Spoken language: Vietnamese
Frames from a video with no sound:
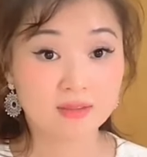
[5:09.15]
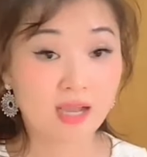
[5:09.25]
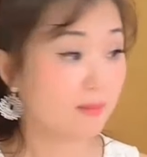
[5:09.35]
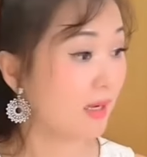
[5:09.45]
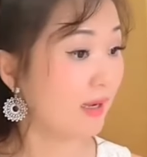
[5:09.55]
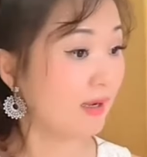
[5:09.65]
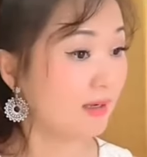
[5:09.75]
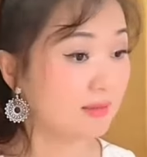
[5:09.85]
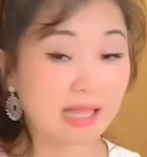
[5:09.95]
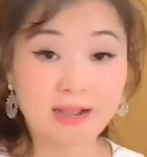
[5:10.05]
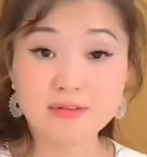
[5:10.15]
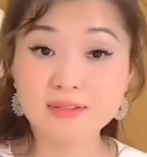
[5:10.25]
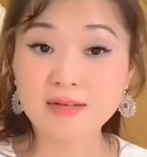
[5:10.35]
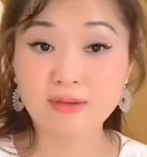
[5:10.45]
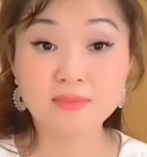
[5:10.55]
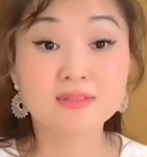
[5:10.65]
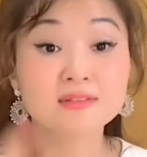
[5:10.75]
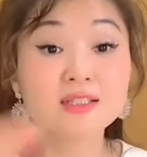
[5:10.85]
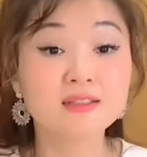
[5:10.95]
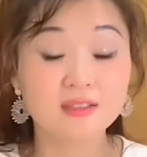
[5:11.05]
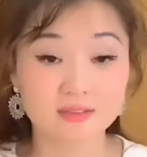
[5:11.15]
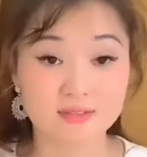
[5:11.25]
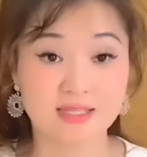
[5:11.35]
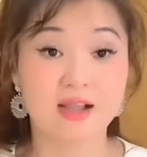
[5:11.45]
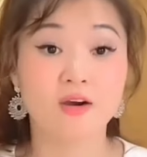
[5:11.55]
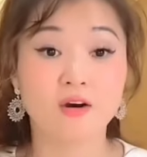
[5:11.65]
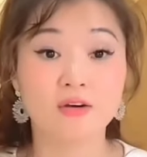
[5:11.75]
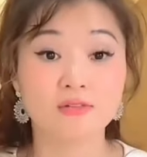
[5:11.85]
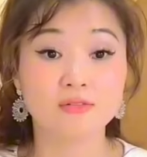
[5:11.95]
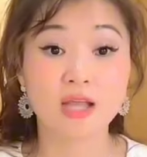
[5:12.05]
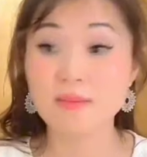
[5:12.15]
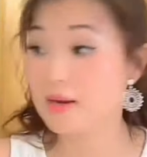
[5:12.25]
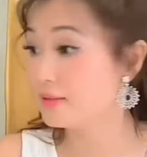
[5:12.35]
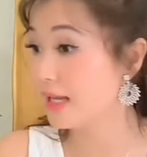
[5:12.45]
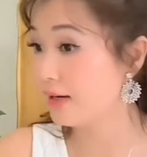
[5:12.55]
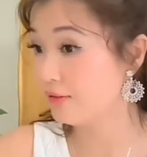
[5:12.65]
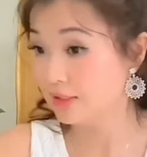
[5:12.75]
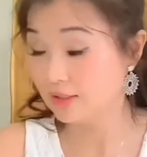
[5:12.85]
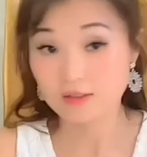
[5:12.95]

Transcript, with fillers: để mà họ tạo những tác phẩm nó tích cực cho xã hội để mà làm sao